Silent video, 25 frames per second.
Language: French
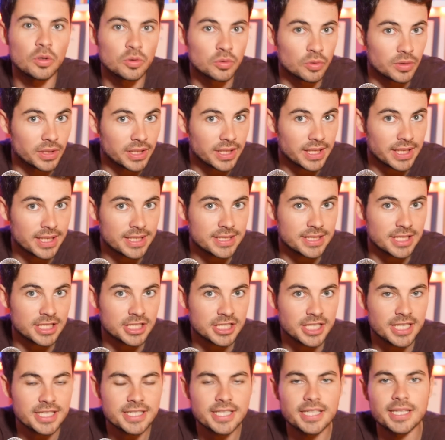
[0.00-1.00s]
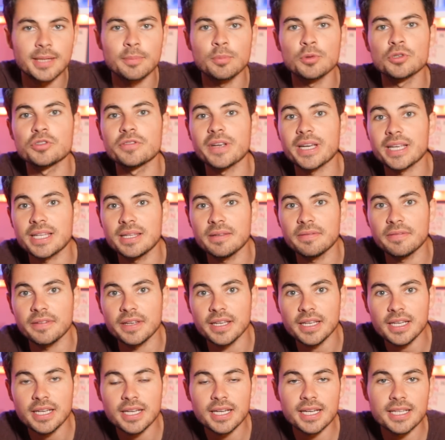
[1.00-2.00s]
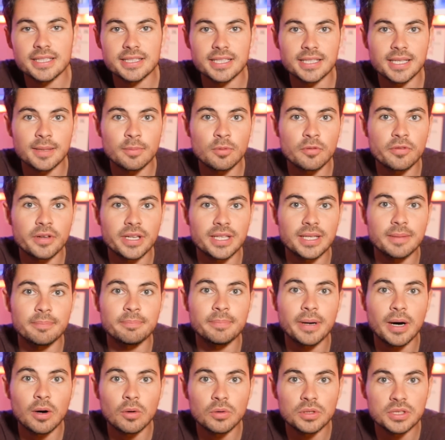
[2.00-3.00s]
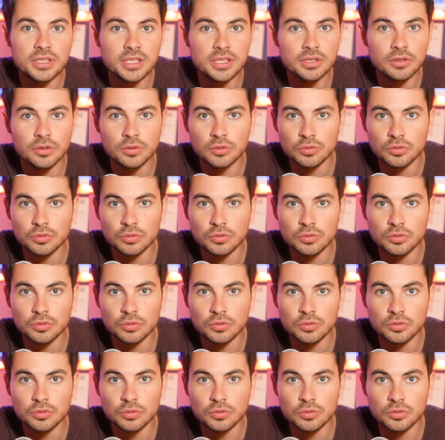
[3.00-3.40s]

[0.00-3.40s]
Quand on a créé cette chaîne, c'était pour se faire kiffer et c'était pour faire des parodies de